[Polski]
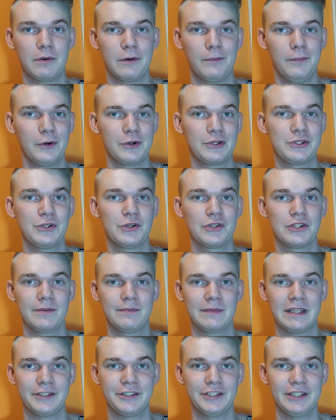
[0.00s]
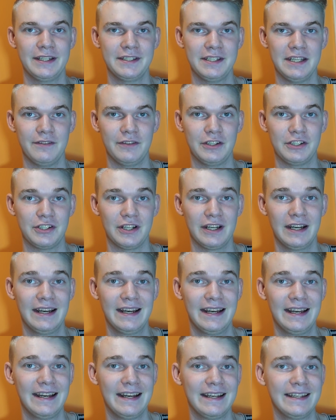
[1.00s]
proporcji 18 na 9
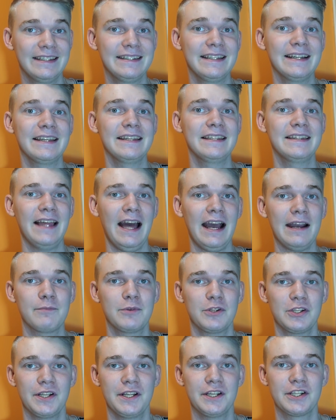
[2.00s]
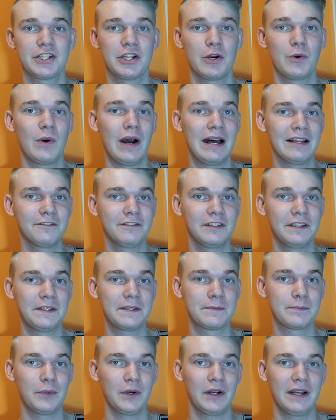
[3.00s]
jednak i tak myślę, że łatwiej
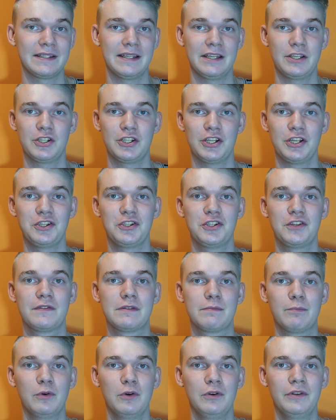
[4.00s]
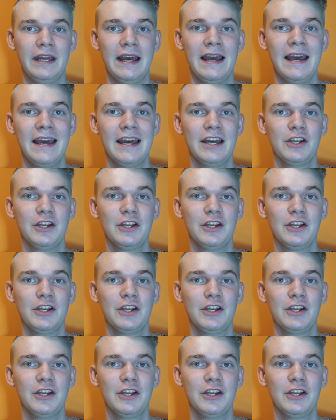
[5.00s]
jest pokazać części wspólne